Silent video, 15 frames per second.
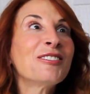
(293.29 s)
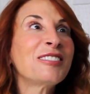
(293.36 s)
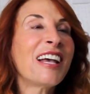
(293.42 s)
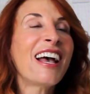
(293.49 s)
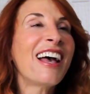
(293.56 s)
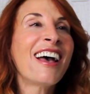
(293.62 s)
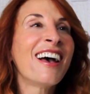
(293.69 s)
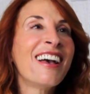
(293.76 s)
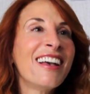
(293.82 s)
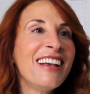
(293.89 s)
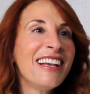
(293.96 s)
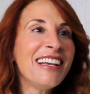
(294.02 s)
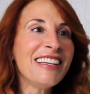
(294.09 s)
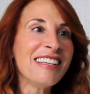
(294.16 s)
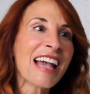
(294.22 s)
O sea,
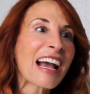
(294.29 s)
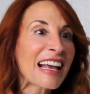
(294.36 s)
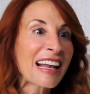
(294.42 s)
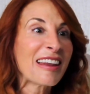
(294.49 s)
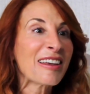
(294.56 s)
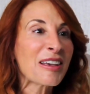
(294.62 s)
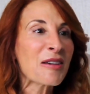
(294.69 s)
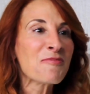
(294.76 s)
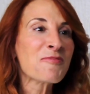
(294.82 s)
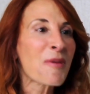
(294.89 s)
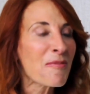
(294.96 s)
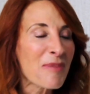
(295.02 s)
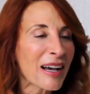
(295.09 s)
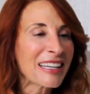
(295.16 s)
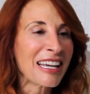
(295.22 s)
y ya que le dije a mi
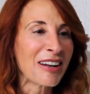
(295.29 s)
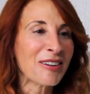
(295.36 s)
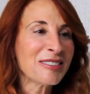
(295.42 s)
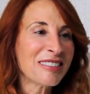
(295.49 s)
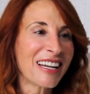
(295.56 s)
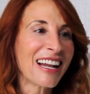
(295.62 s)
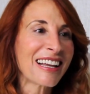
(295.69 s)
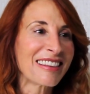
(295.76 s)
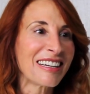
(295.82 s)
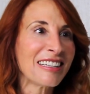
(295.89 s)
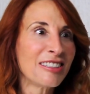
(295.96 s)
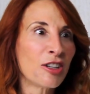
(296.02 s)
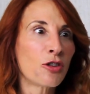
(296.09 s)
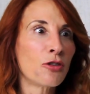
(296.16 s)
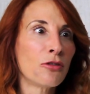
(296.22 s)
papá, quiero ser
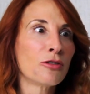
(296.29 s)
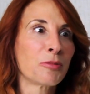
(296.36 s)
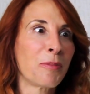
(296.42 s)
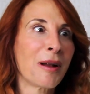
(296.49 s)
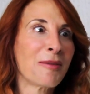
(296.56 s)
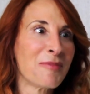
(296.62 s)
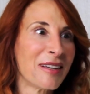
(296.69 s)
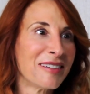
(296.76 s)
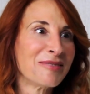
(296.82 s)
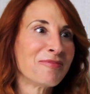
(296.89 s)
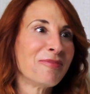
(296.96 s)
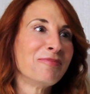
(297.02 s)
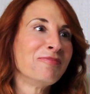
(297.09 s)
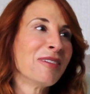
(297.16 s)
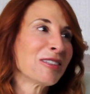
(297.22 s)
actriz, dijo, no, espérame,
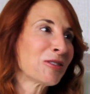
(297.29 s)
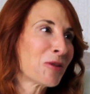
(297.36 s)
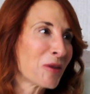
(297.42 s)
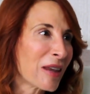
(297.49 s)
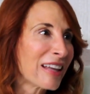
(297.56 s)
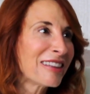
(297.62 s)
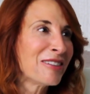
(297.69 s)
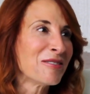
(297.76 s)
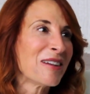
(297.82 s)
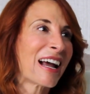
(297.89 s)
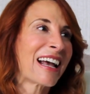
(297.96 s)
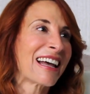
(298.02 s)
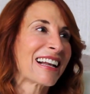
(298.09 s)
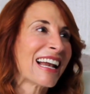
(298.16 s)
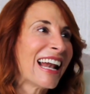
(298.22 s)
estudiate
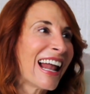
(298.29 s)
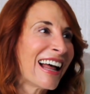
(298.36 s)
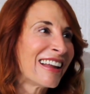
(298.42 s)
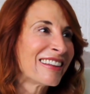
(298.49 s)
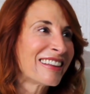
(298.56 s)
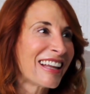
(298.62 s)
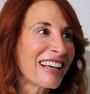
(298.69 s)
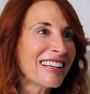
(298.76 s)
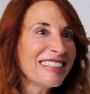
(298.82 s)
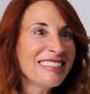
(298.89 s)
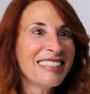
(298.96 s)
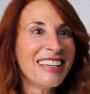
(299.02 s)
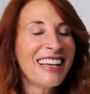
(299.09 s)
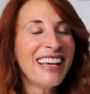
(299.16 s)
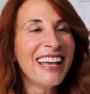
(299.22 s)
una carrera antes.